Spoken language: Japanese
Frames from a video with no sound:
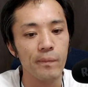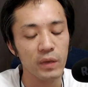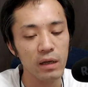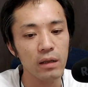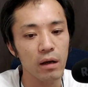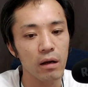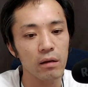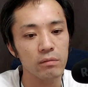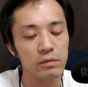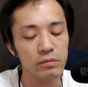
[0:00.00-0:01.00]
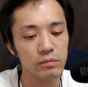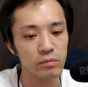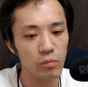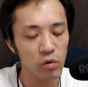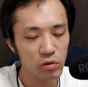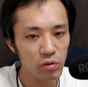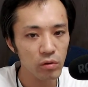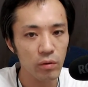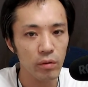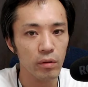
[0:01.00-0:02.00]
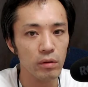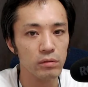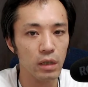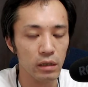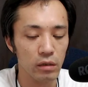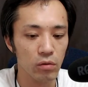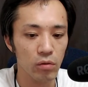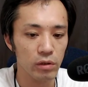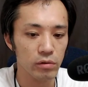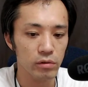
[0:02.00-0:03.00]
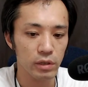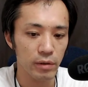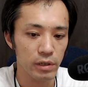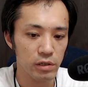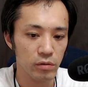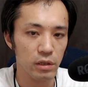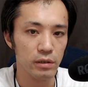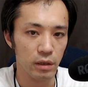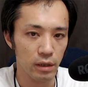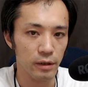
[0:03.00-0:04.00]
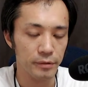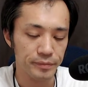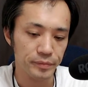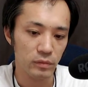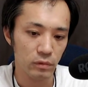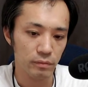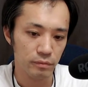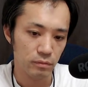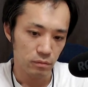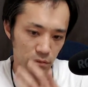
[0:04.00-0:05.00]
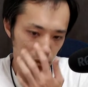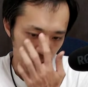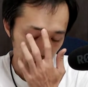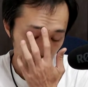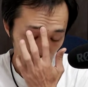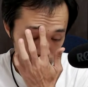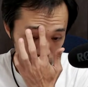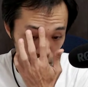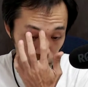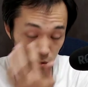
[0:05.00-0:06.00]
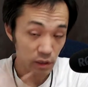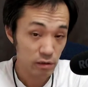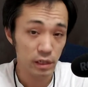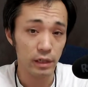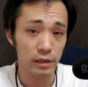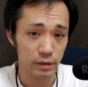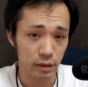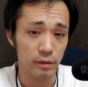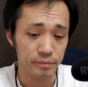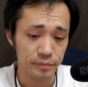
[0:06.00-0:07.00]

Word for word: ただ、元の、なんだ、動画の素材は一緒ですから、他人のコンテンツじゃないですか。